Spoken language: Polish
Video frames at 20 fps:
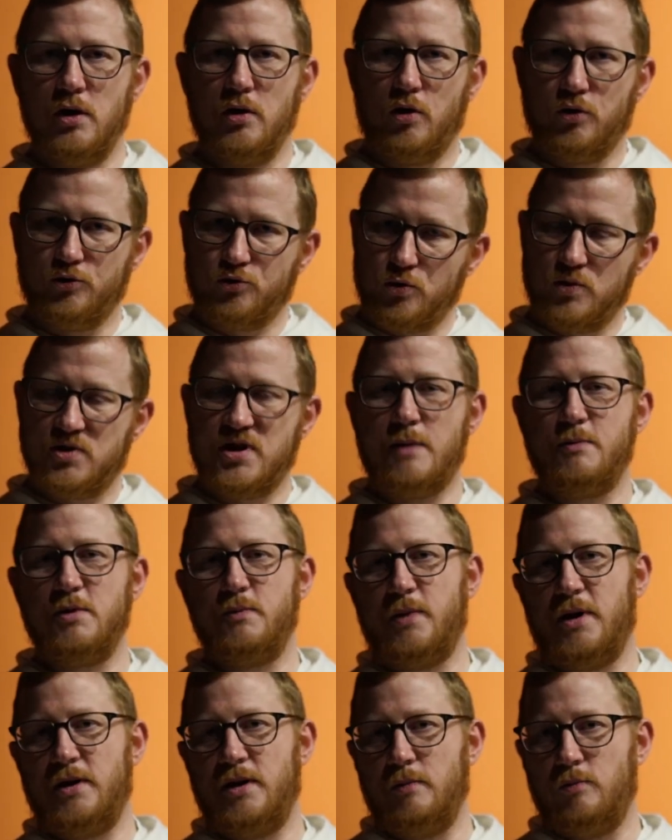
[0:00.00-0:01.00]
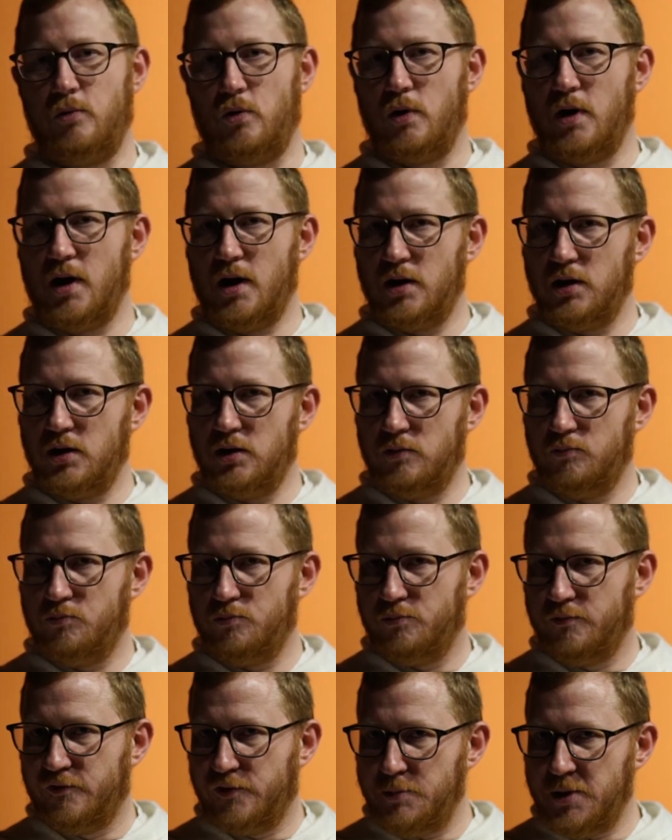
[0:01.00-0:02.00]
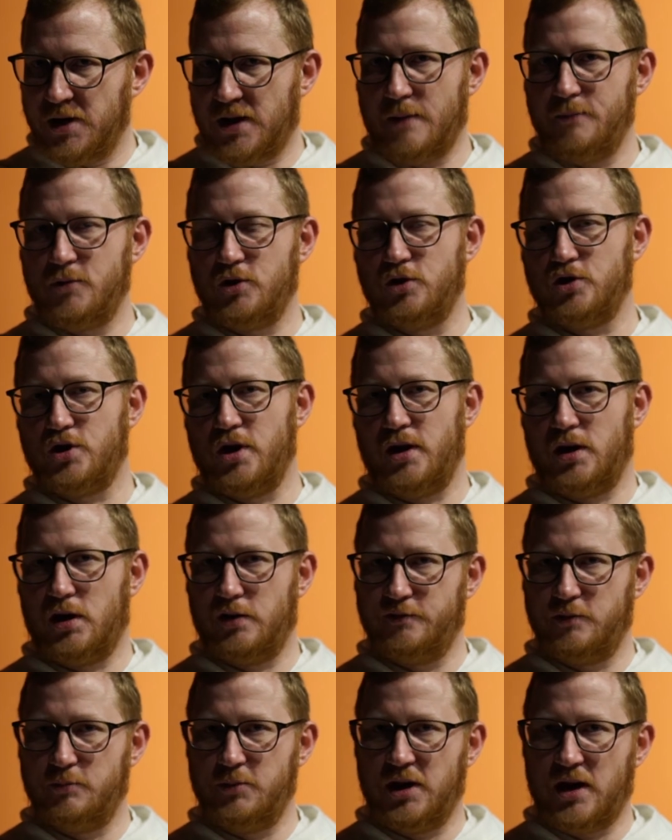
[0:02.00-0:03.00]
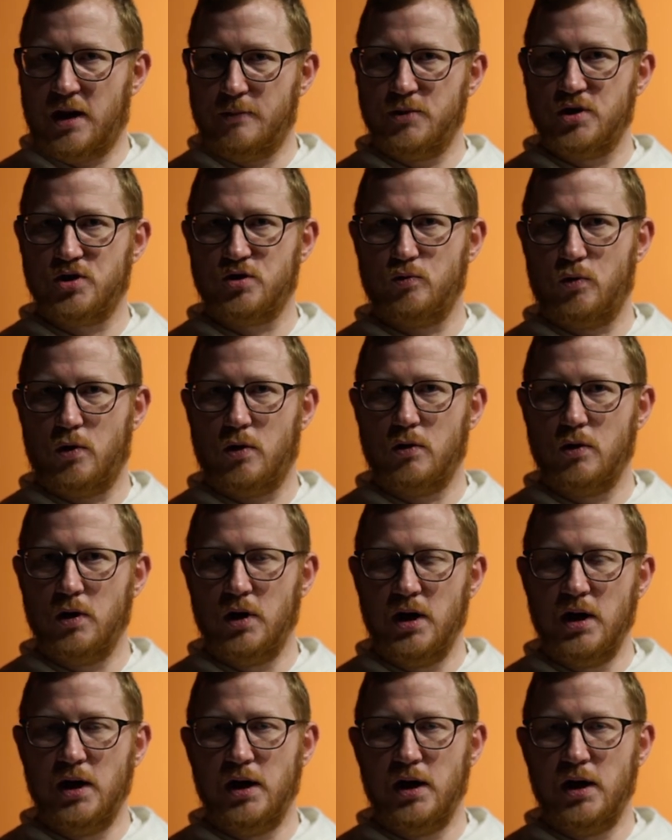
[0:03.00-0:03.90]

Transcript: odrzucamy Pana Boga i wybieramy grzech, wybieramy zło,